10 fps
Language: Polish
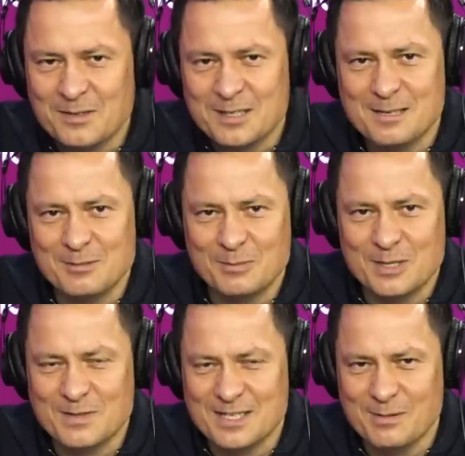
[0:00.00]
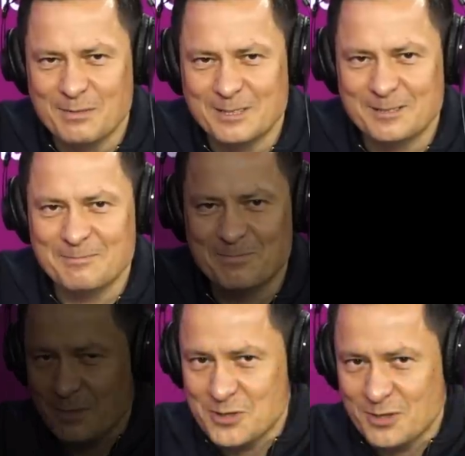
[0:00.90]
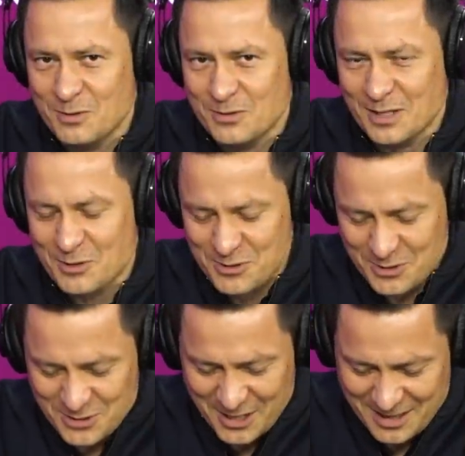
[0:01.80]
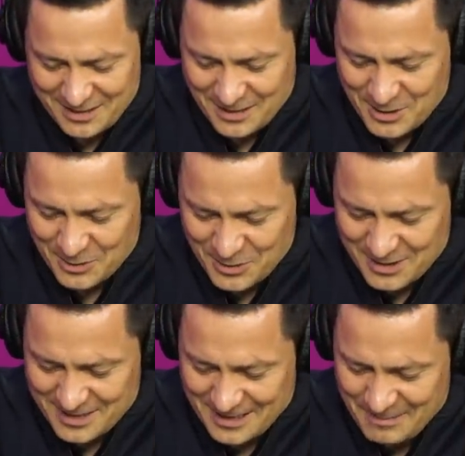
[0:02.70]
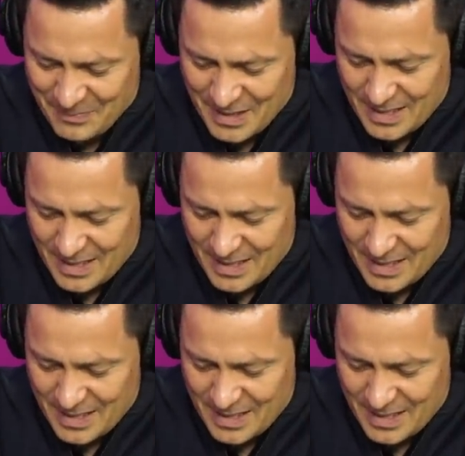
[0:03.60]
Wracamy do państwa za moment. W programie 7 minut na gości dzisiaj Hanna Śleszyńska.